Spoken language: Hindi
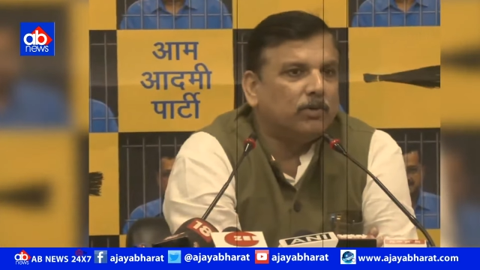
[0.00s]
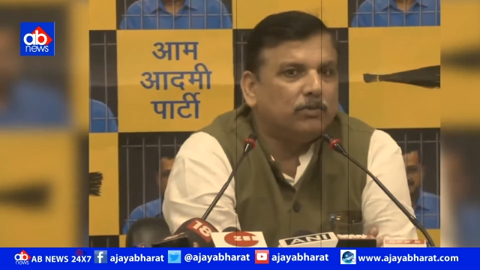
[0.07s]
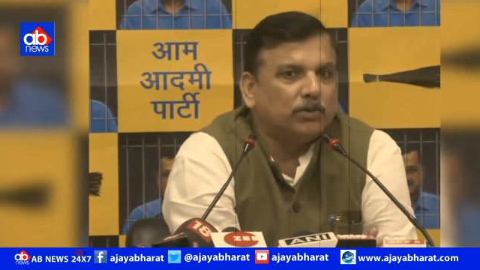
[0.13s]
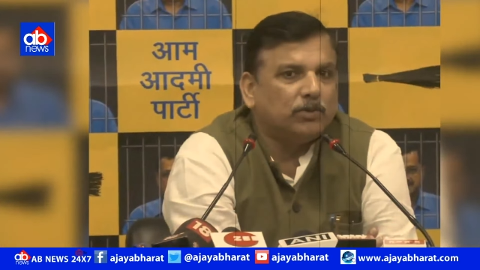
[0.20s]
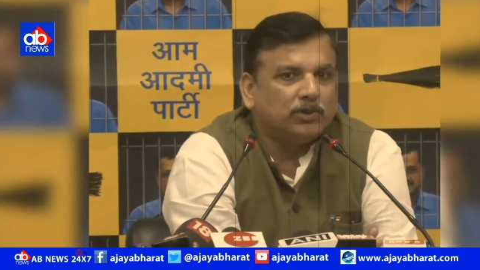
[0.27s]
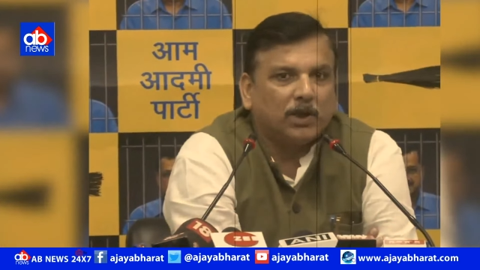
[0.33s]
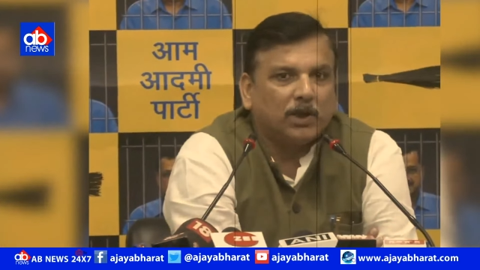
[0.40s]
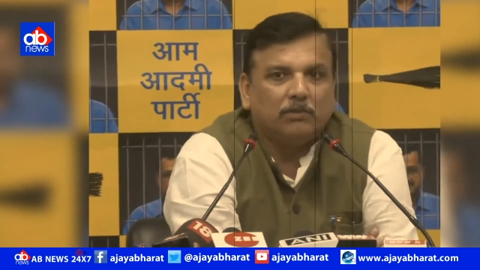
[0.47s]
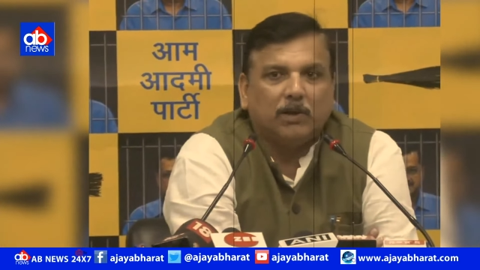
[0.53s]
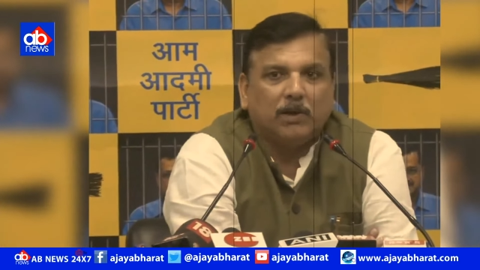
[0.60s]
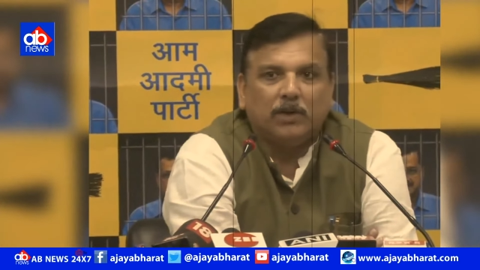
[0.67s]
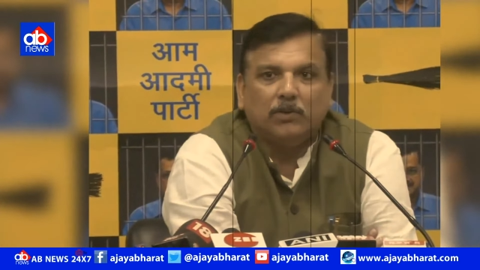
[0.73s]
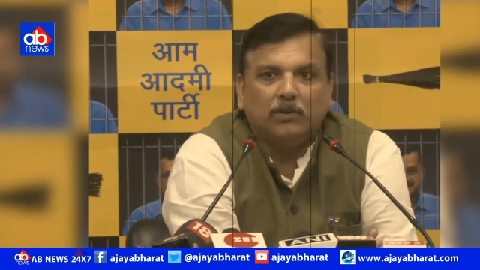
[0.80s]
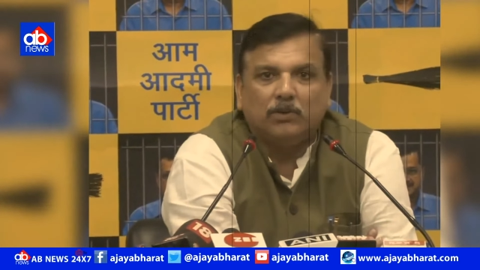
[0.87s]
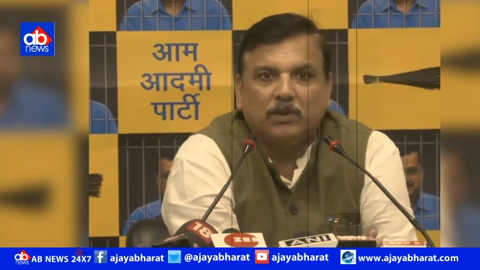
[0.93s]
हैं और
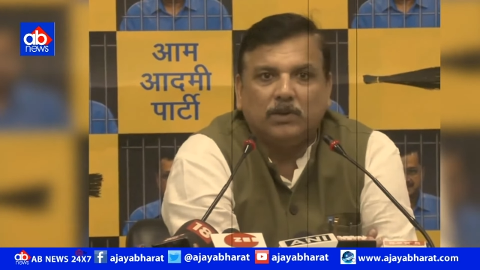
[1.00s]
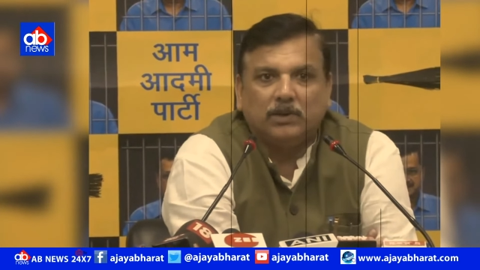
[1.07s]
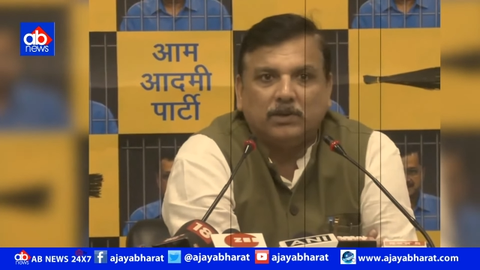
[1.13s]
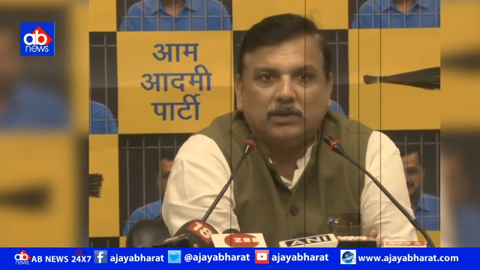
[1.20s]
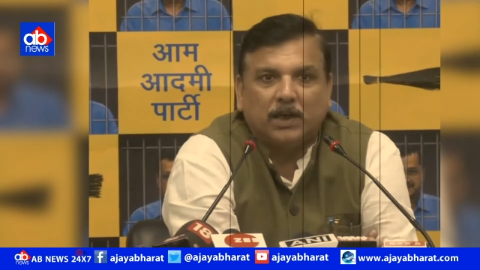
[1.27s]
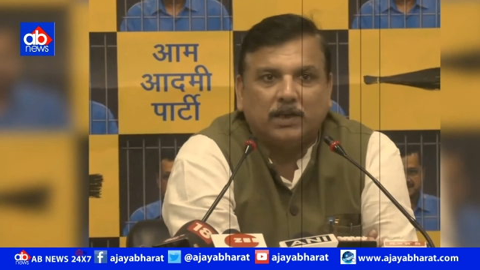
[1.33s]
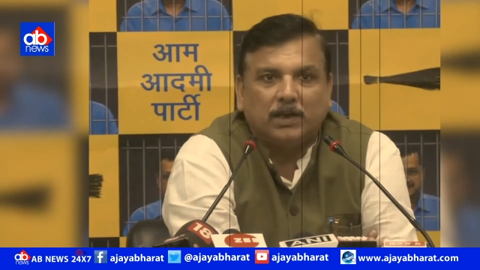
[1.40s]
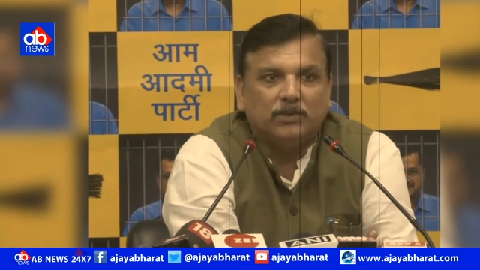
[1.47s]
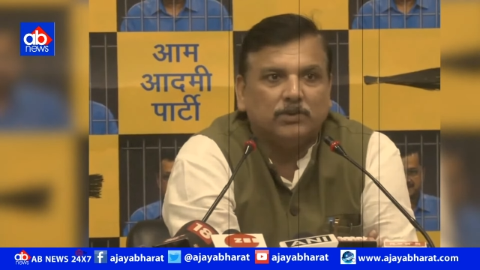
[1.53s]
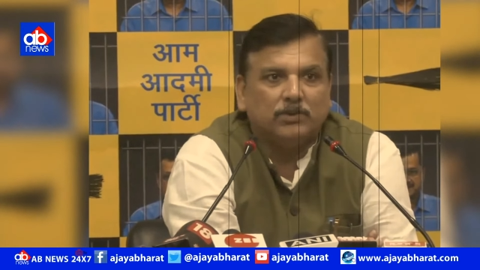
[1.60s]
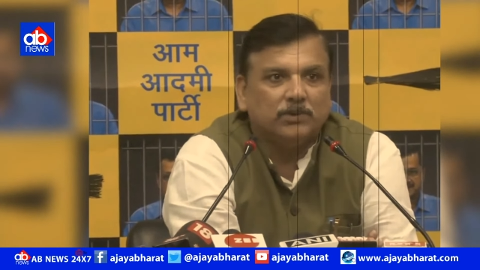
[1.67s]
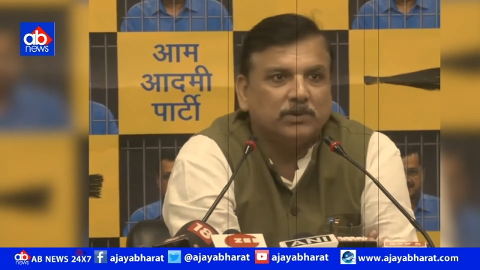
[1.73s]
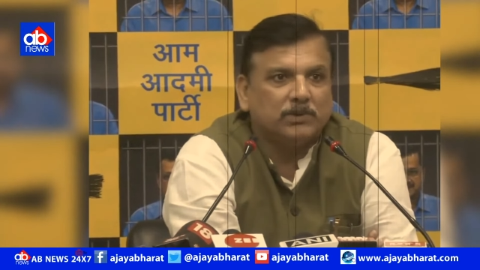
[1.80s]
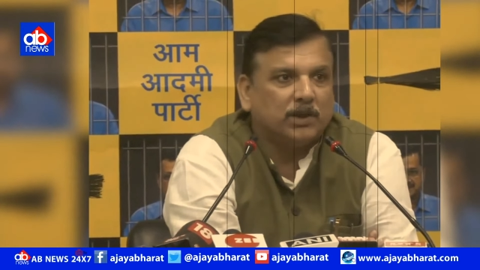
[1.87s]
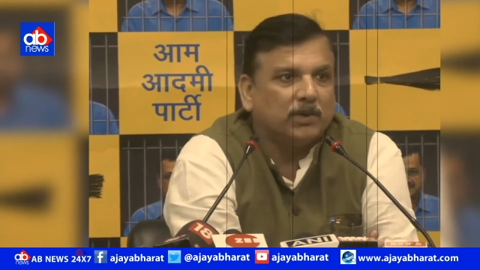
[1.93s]
उन्हीं के चेहरे पर
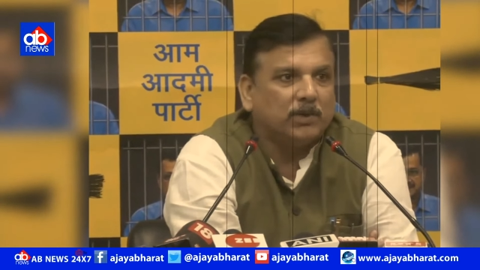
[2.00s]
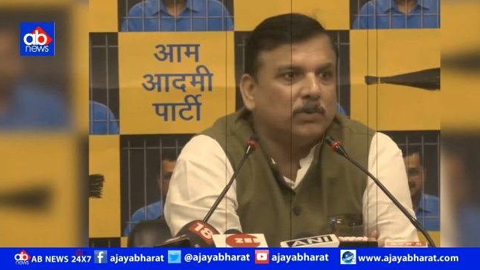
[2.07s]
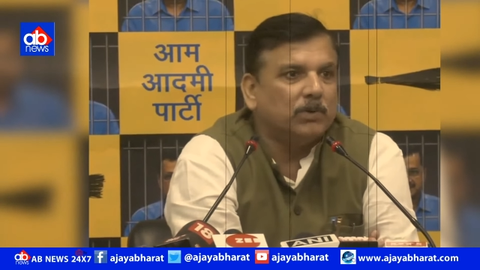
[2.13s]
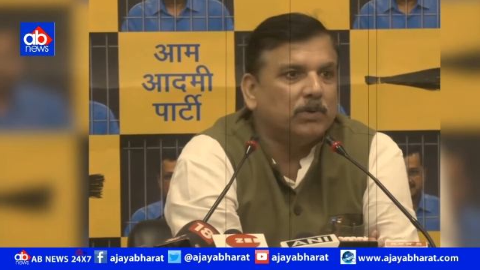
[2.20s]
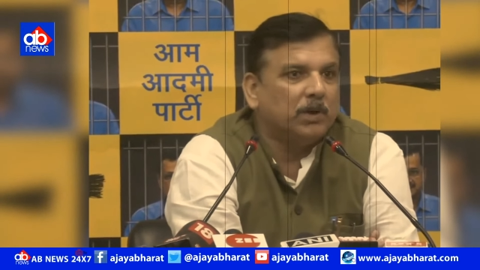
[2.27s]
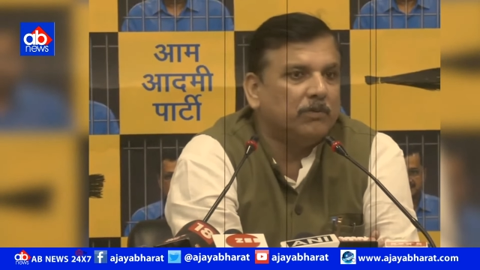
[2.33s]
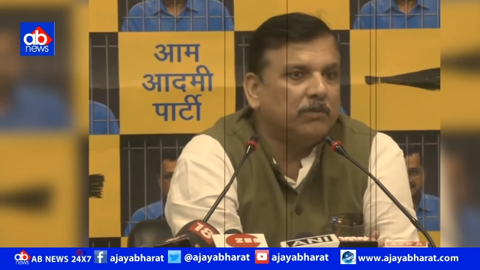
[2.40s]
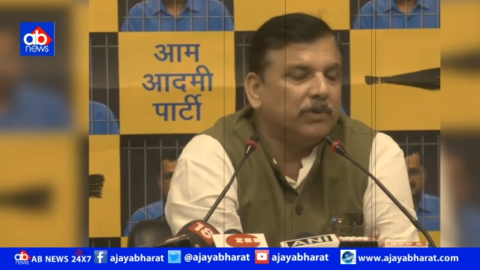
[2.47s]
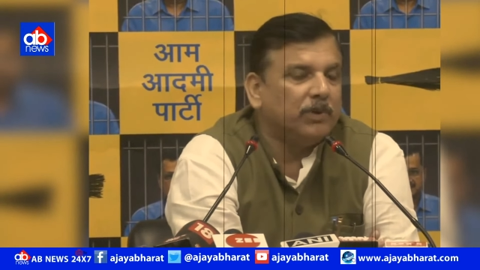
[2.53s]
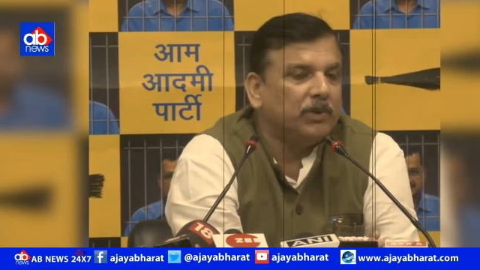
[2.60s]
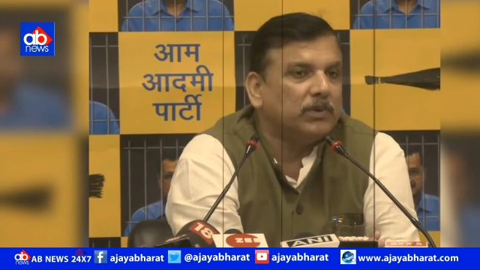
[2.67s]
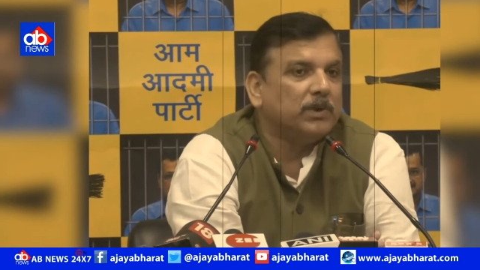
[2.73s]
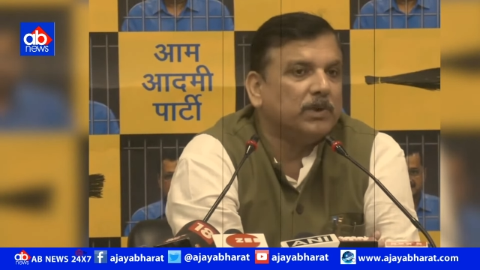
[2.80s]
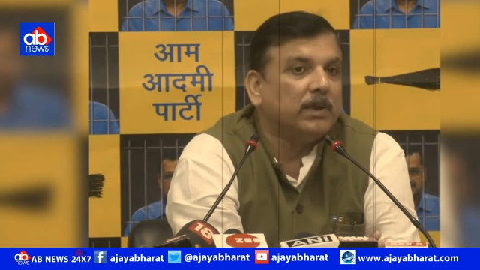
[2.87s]
एनडीए चुनाव लड़ने